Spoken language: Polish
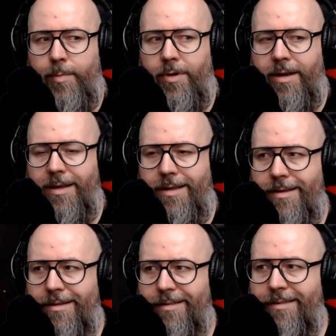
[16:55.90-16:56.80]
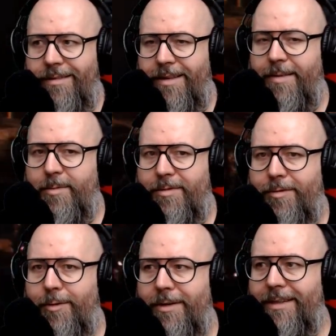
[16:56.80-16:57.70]
A albo A? Nie wiem, czy
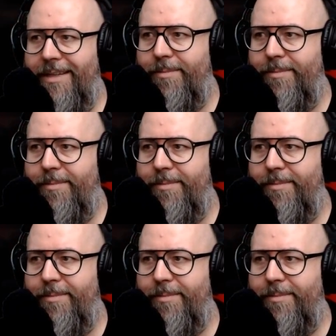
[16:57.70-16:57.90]
w ogóle